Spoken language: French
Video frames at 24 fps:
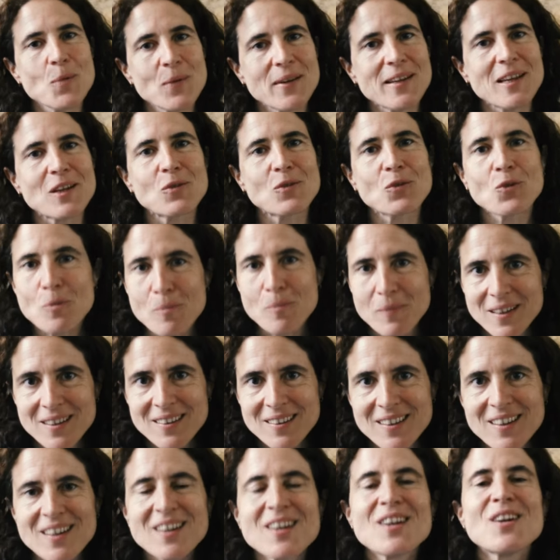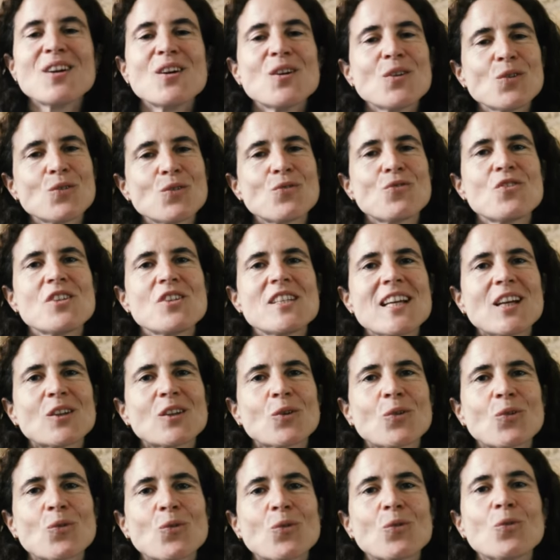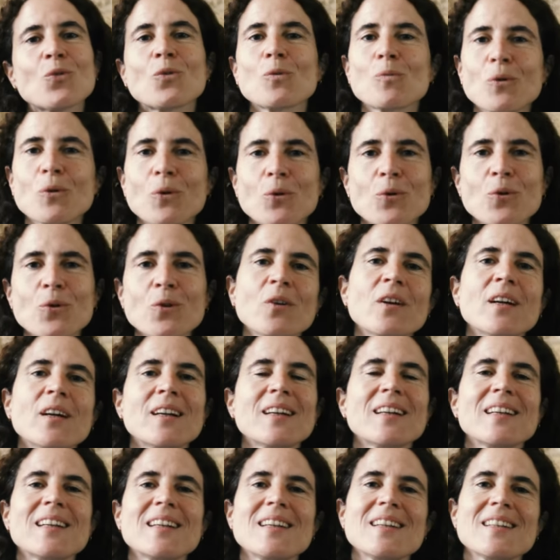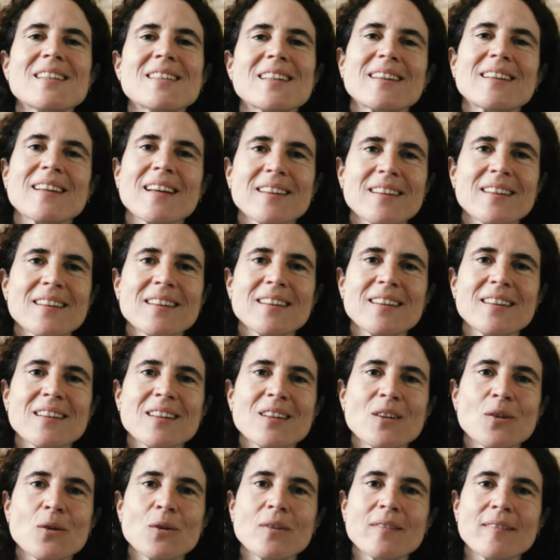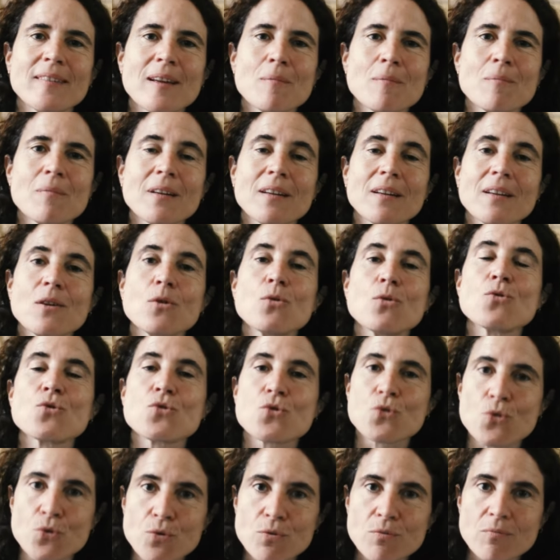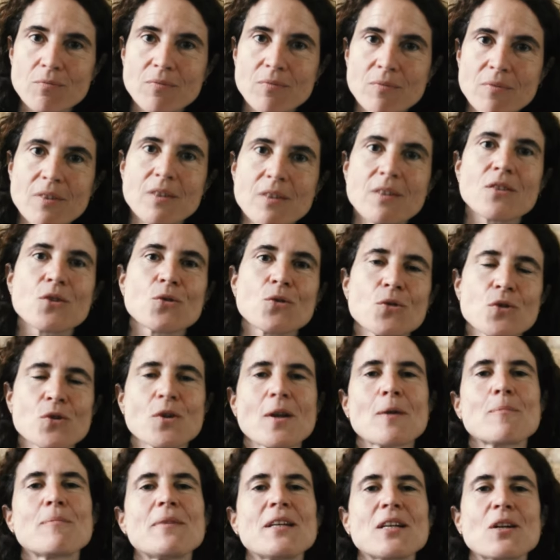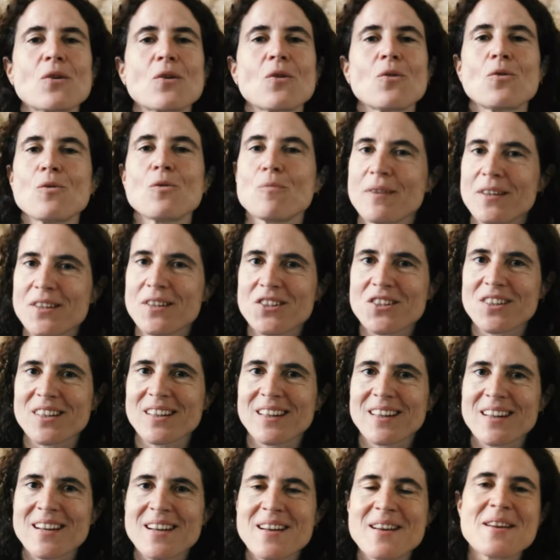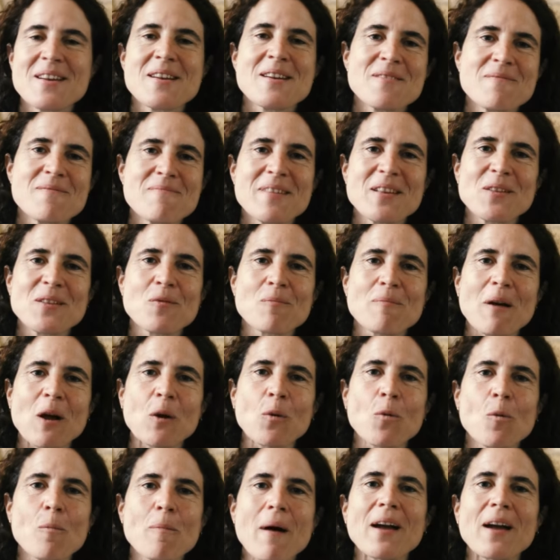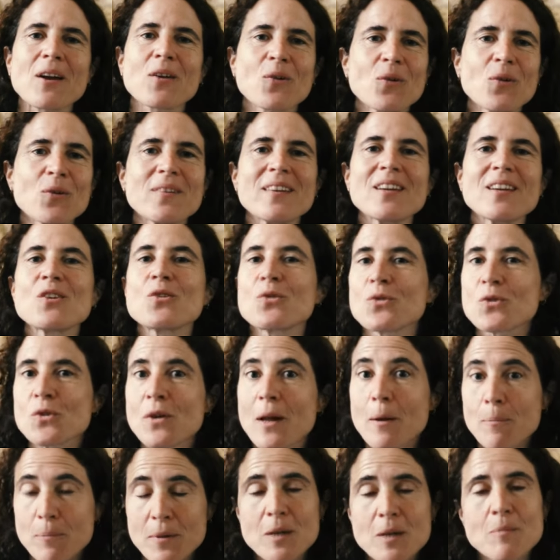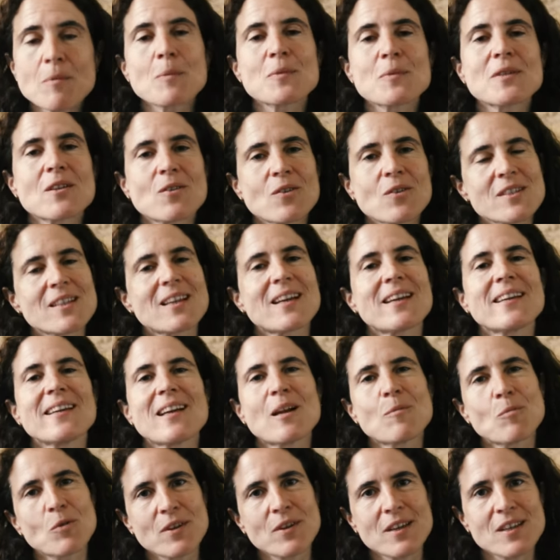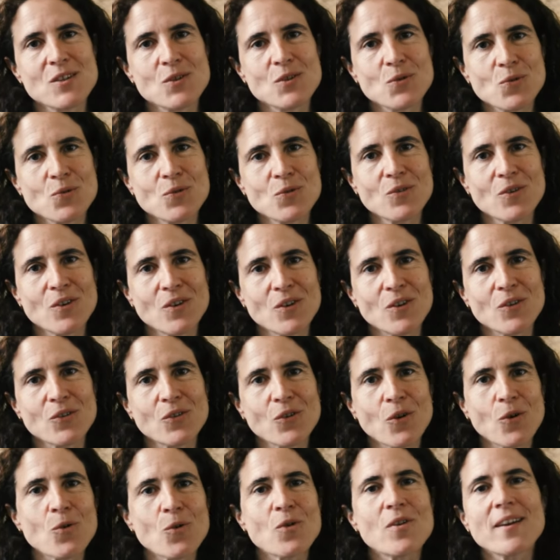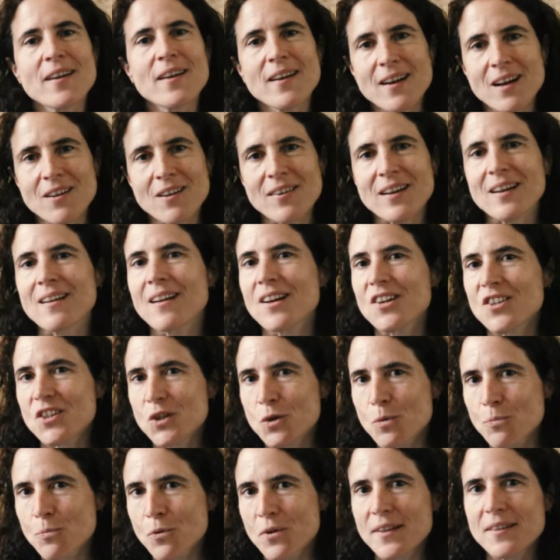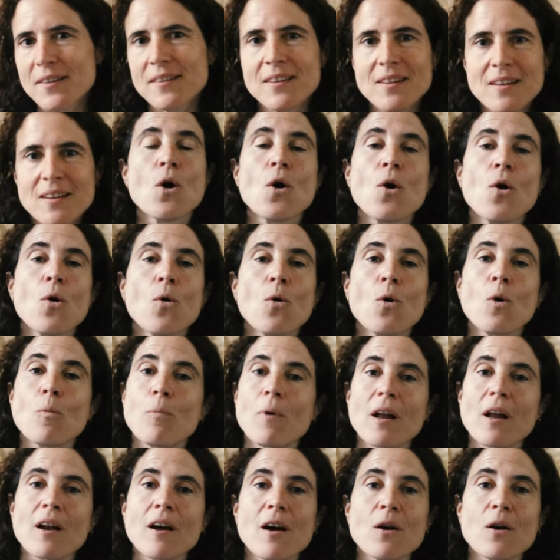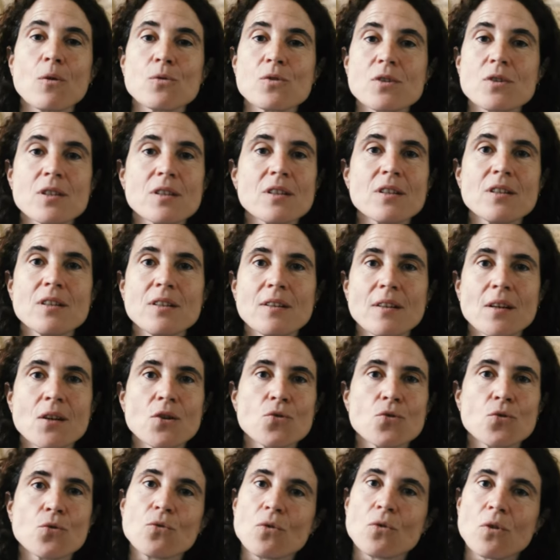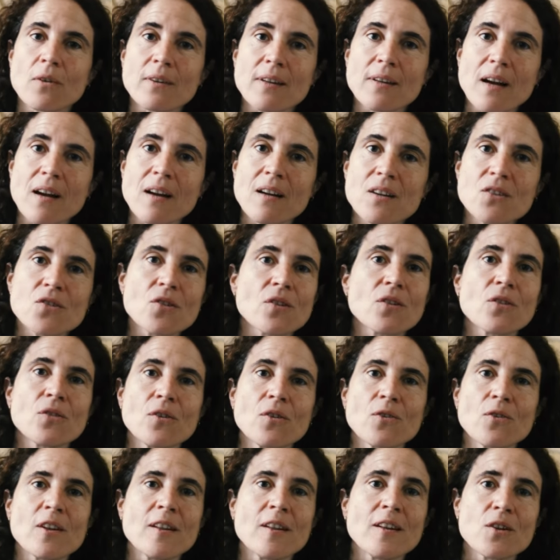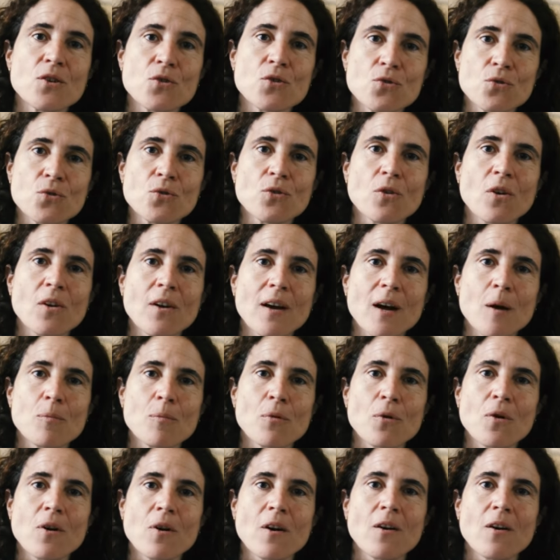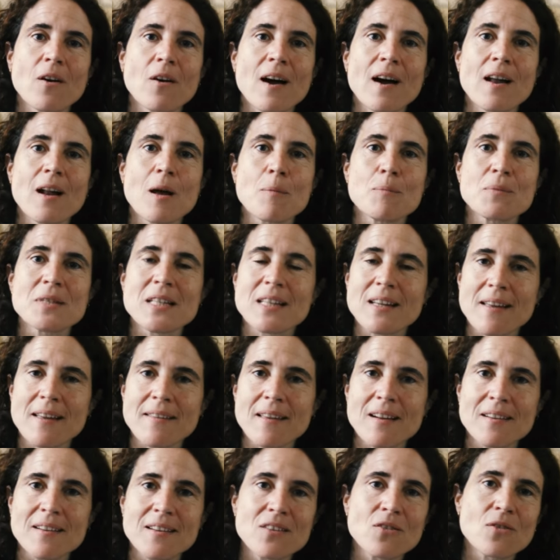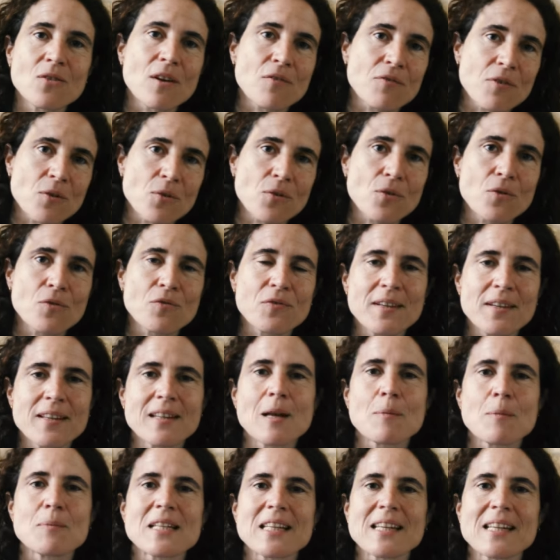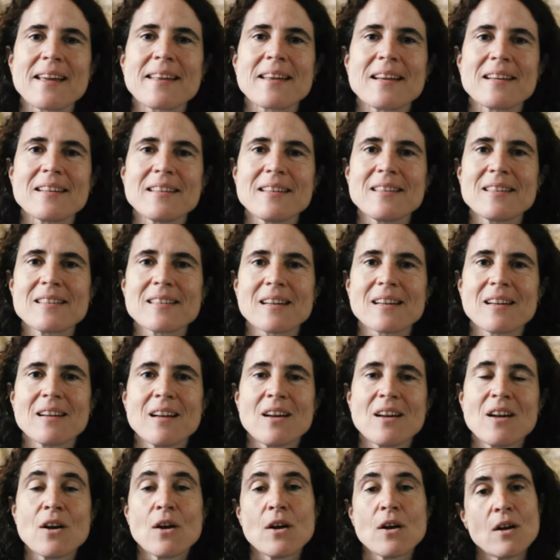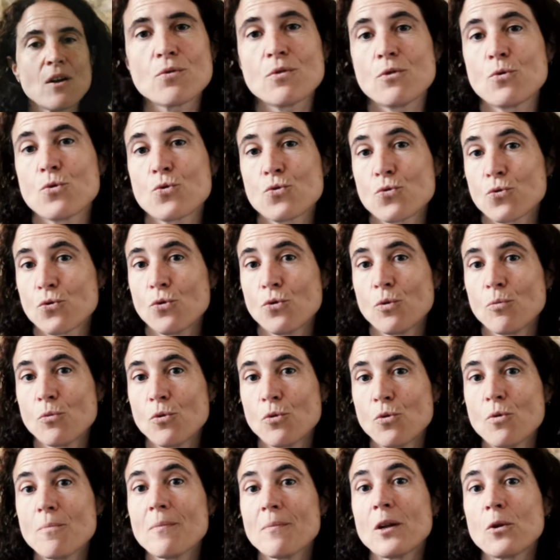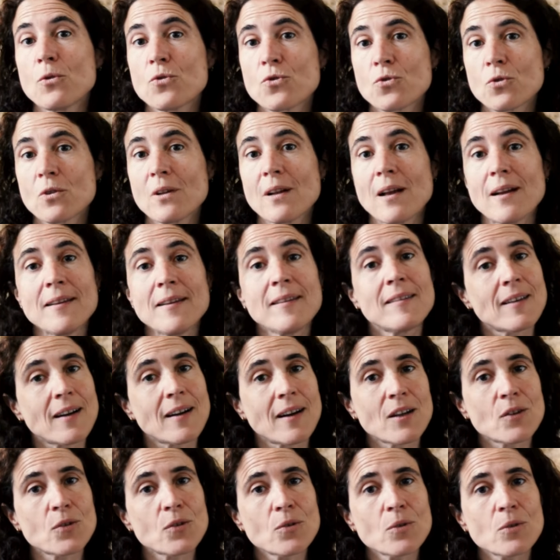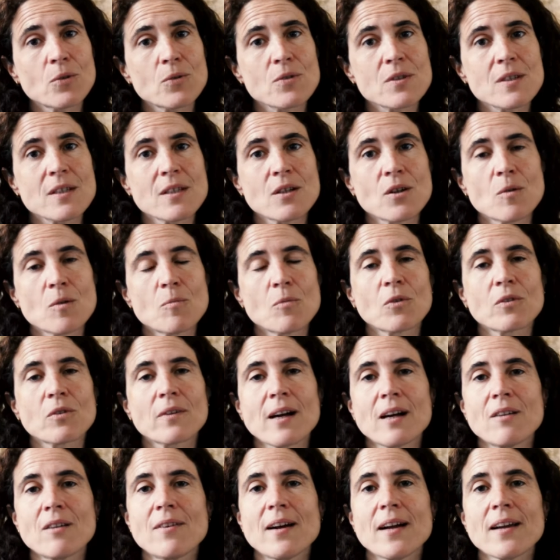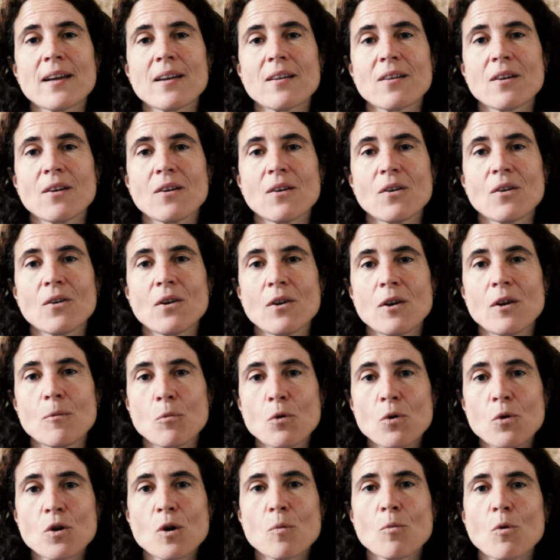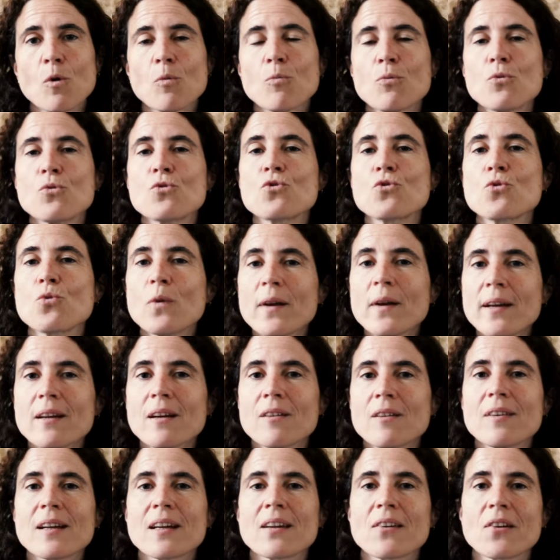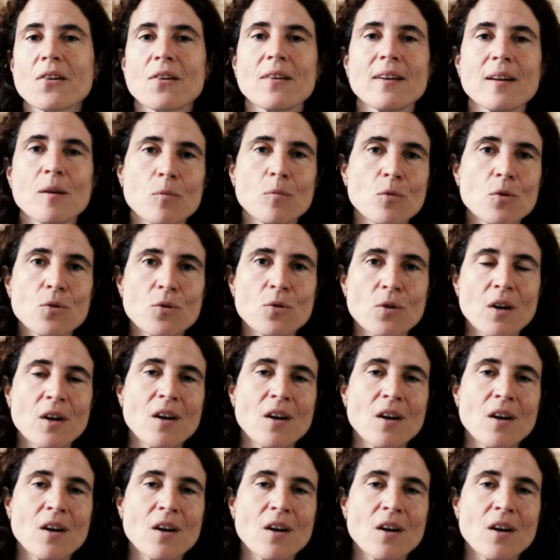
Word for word: week-end de mai. Nous vous y attendons nombreux et cette année le thème est le jeu. Jeux olympiques oblige. Mais nous ne parlerons pas que des Jeux olympiques, même s'il en sera également question euh, dans le lien avec la géopolitique. On parlera aussi des jeux du langage, des jeux dans le rapport euh, à la psychanalyse, de la philosophie et de la psychanalyse. Le jeu de mots, mais le jeu de la littérature aussi, comment on travaille euh, les mots, comment on peut jouer avec les mots